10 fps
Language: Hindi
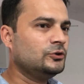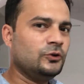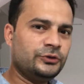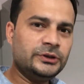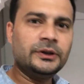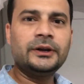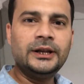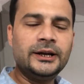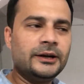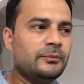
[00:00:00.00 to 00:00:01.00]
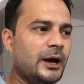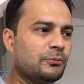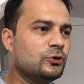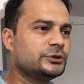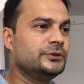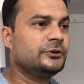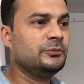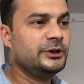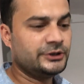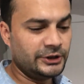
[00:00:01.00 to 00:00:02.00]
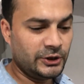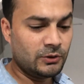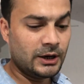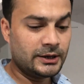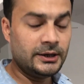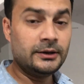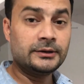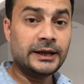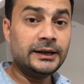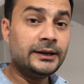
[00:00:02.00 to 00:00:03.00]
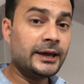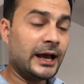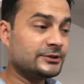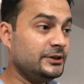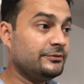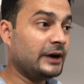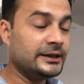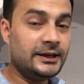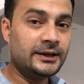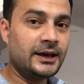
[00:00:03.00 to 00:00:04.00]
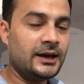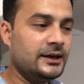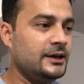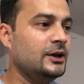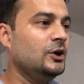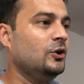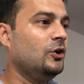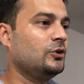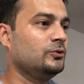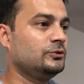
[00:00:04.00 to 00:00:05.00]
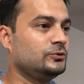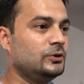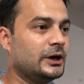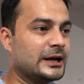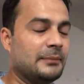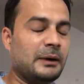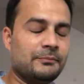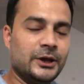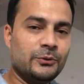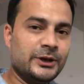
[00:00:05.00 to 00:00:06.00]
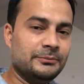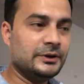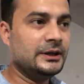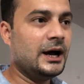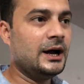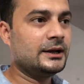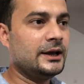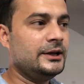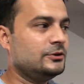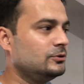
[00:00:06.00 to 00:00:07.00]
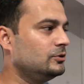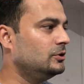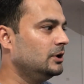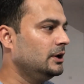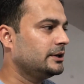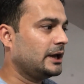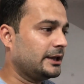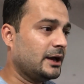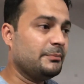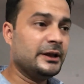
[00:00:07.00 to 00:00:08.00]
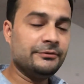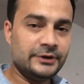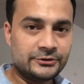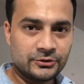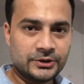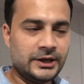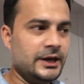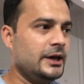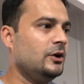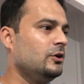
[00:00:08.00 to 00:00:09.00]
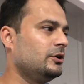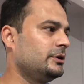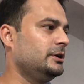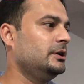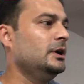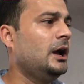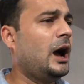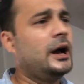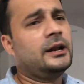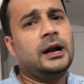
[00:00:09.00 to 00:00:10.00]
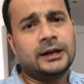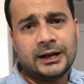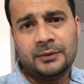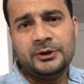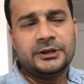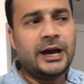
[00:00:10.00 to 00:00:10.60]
तो उसी से रिलेटेड मैं आपको कुछ इन्फॉर्मेशन दूंगा कि टेनिन के एक्चुअली फ़ायदे क्या हैं और उसको अगर आप अपने एक्वेरियम से ना हटाएं तो क्या क्या बेनिफिट्स होते हैं और अगर हटाना भी